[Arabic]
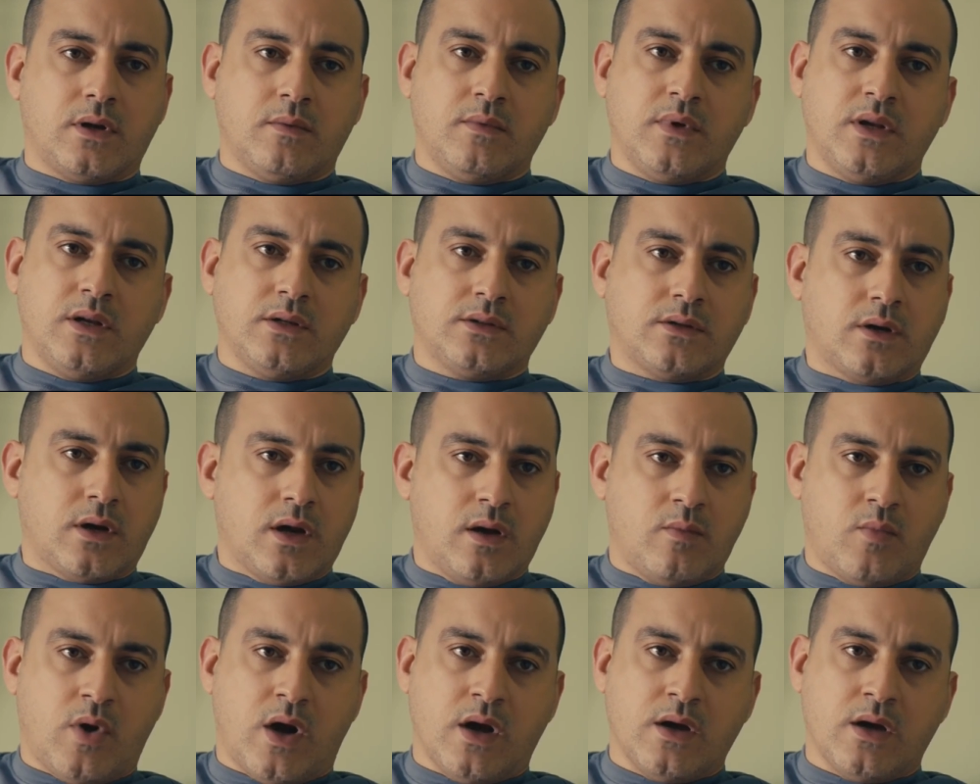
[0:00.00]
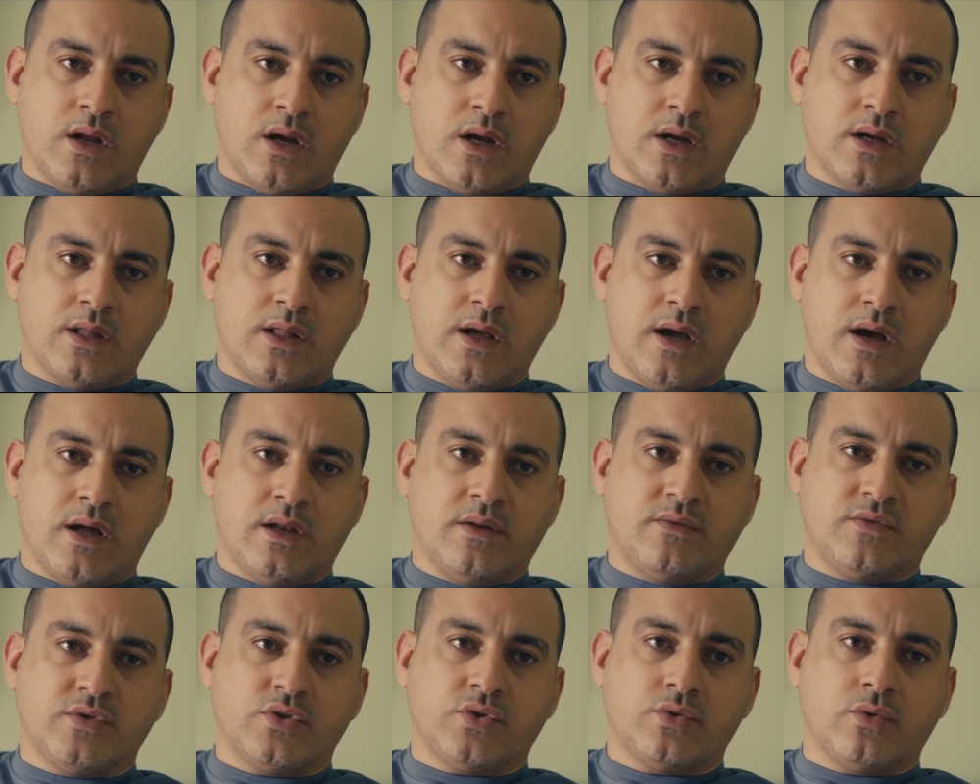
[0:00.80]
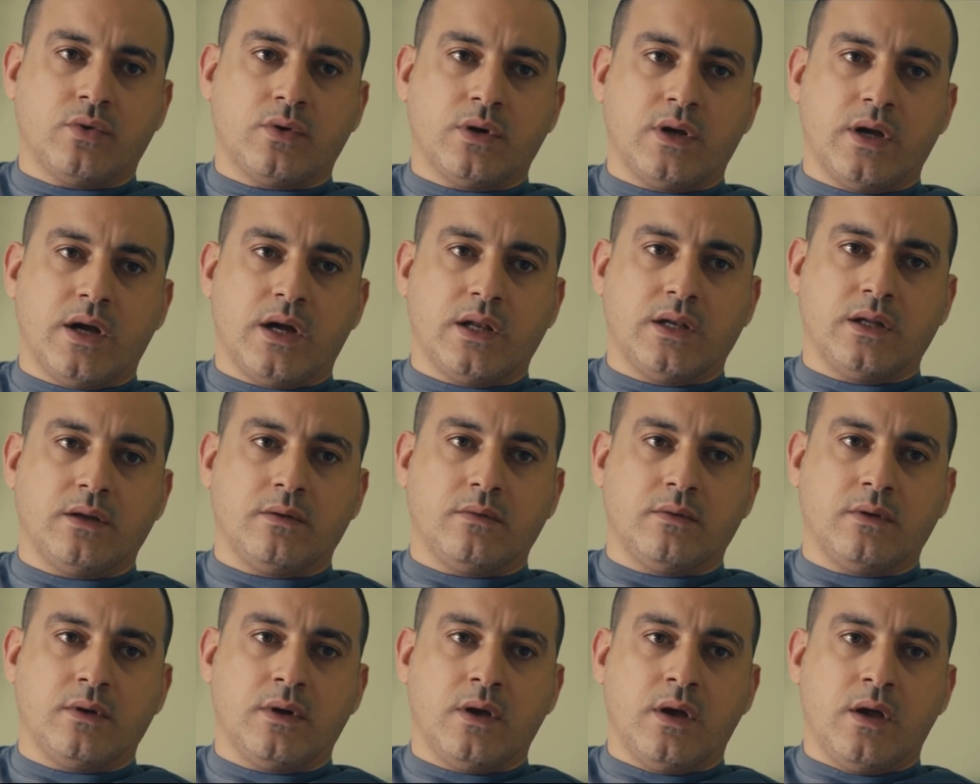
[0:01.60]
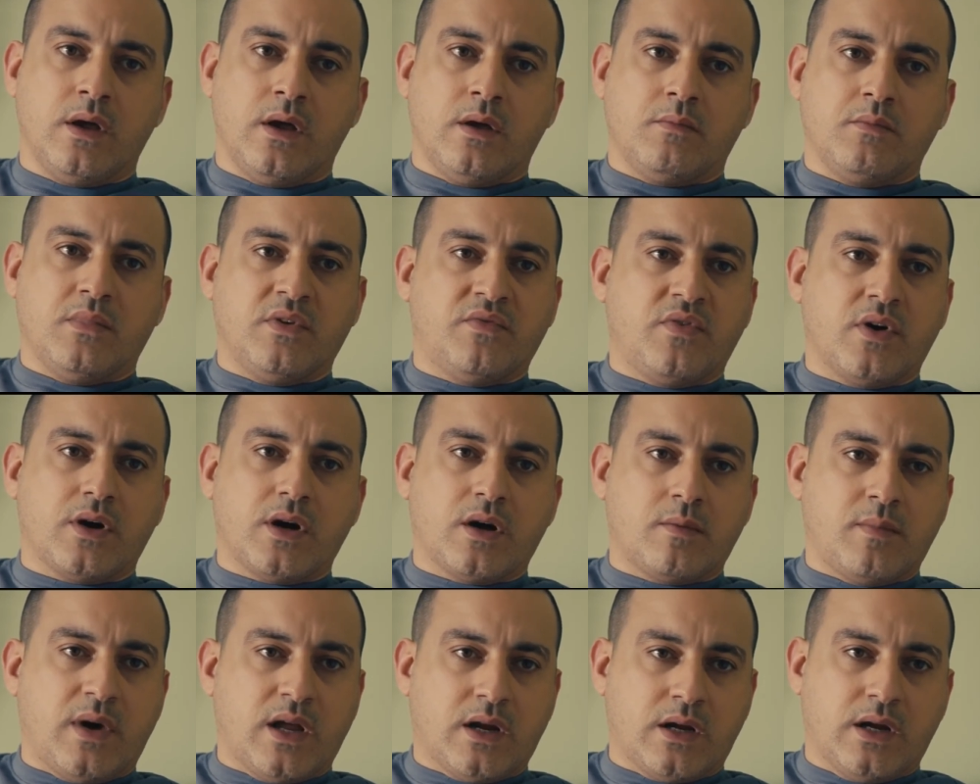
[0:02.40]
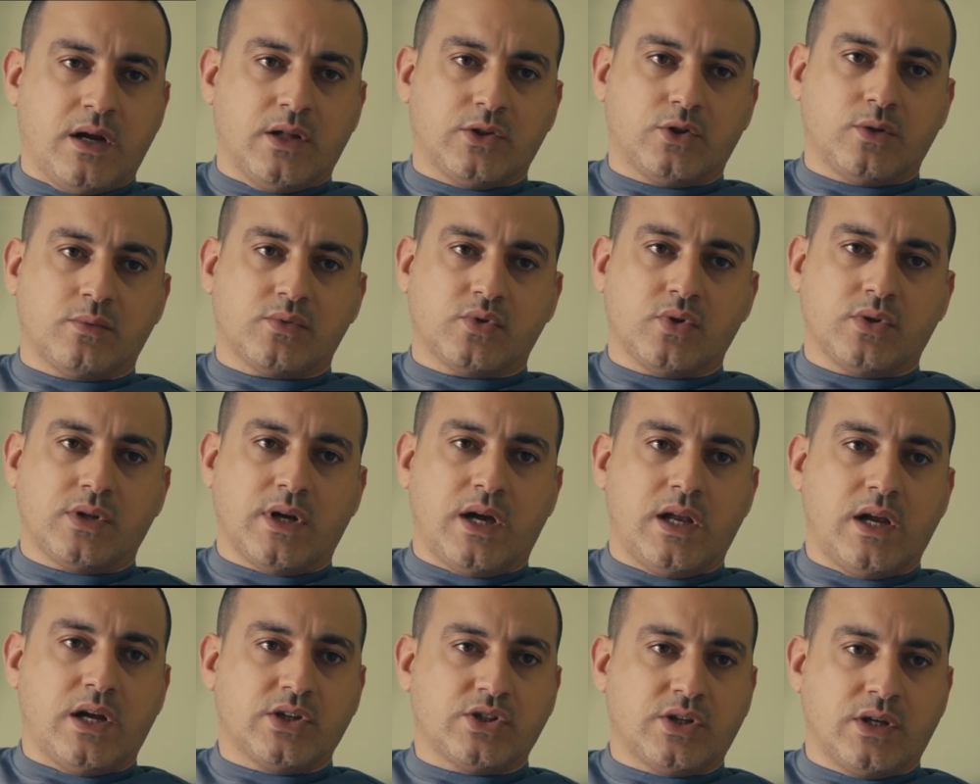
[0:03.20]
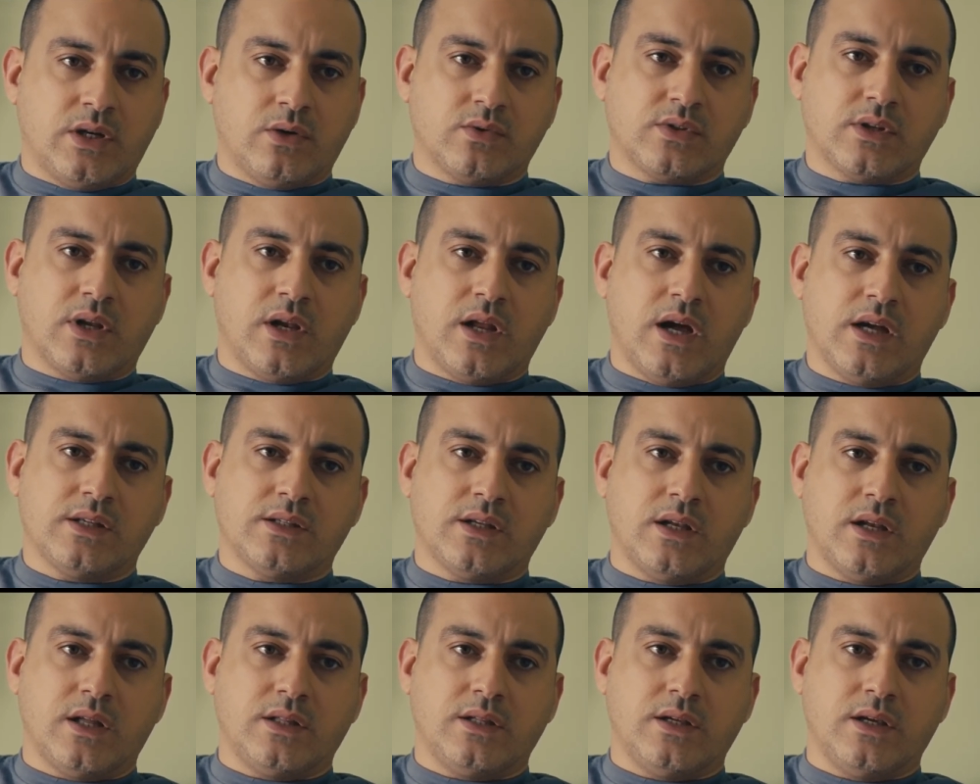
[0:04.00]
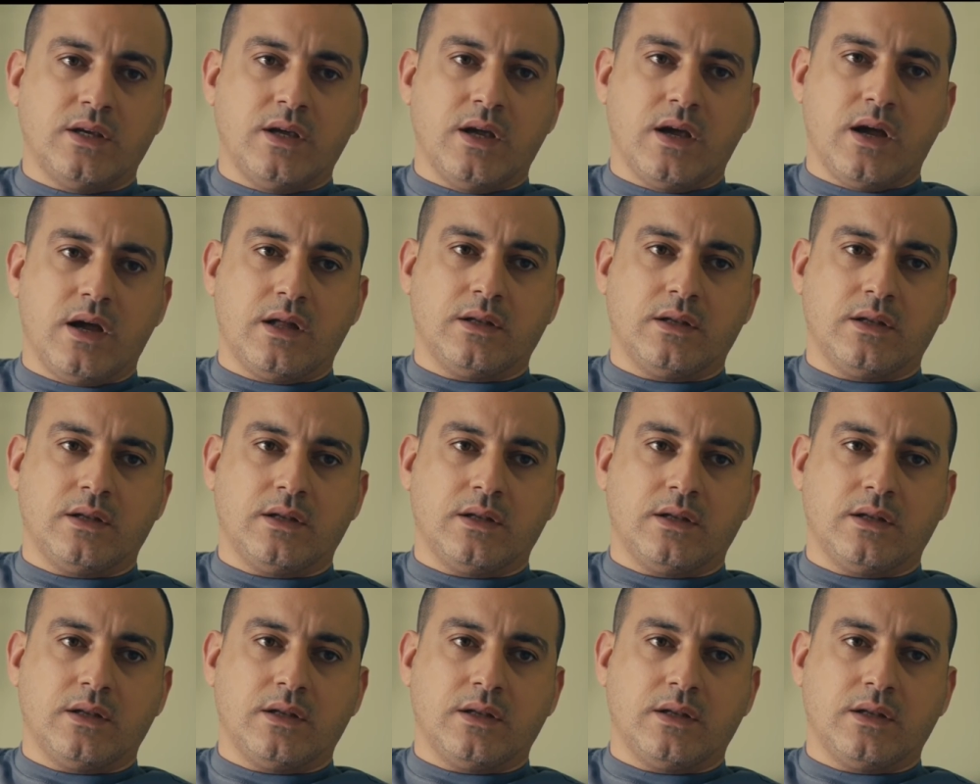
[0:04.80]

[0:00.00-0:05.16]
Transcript: طارق بيه ليه طريقه معينه كده يعني في الشغل يعني بيفكر مع رجالته بصوت عالي عشان نوصل لاحسن نتيجه